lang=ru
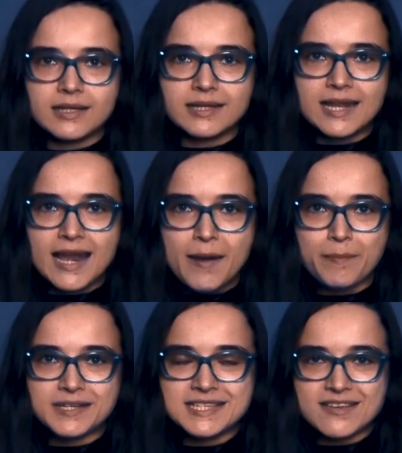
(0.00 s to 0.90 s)
Для
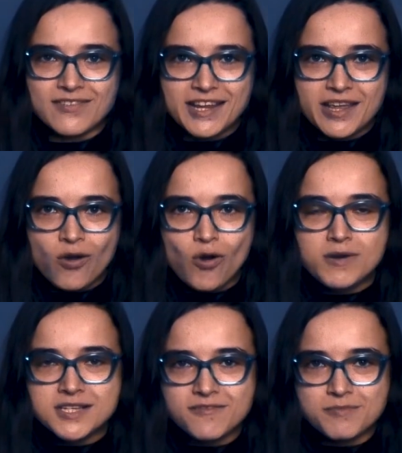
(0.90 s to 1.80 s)
представления
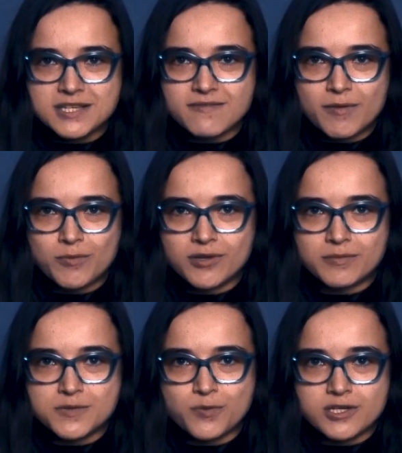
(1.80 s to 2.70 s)
образов мы с вами
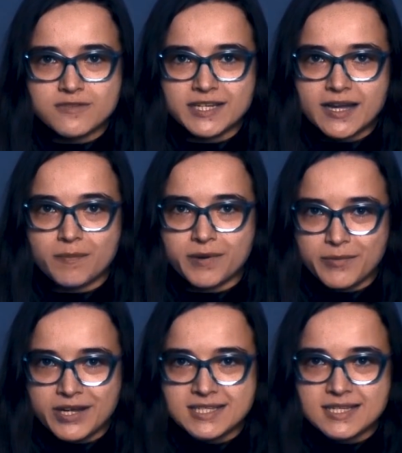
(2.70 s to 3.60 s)
будем использовать как
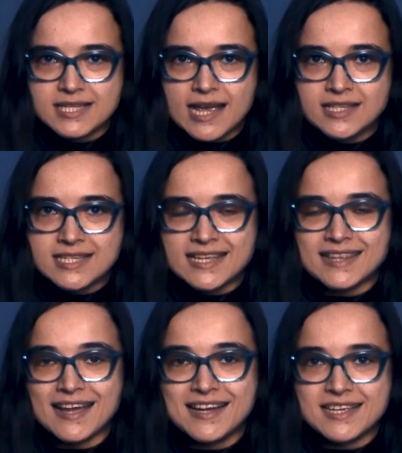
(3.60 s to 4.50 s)
прямые ассоциации,
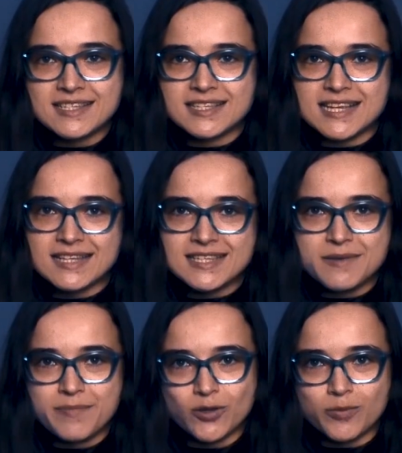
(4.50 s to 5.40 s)
так и
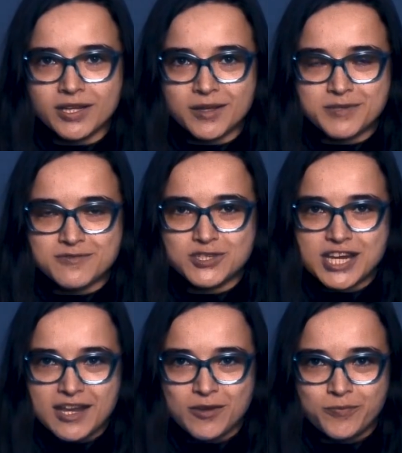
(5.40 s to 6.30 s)
ассоциации, подобранные по
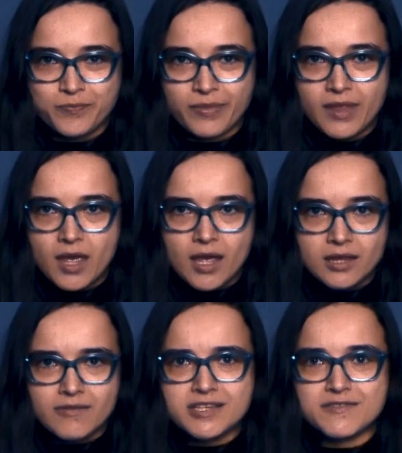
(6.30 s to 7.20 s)
звучанию.
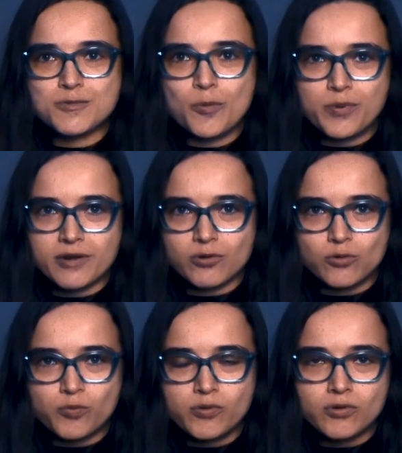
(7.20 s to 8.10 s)
Давайте возьмем первую
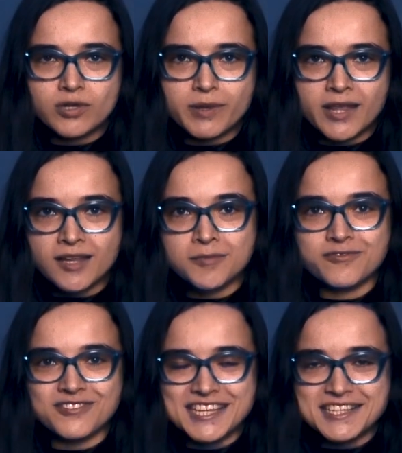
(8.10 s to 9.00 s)
купюру номиналом
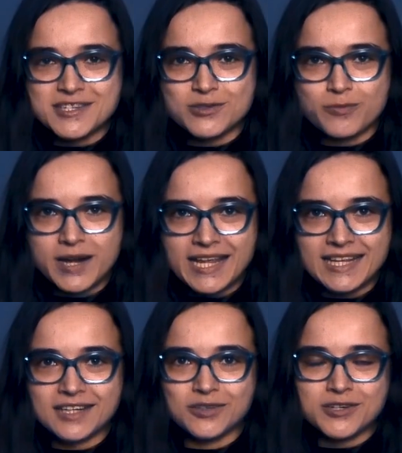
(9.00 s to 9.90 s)
10 рублей,
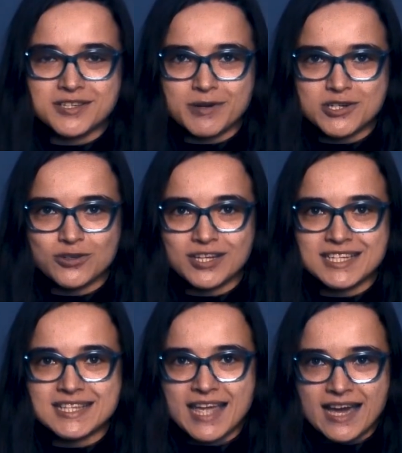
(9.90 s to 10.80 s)
на которой изображен
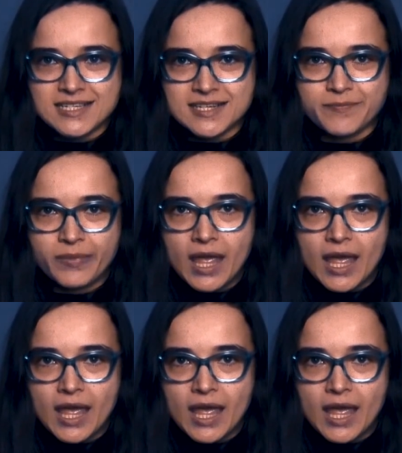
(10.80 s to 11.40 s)
Красноярск.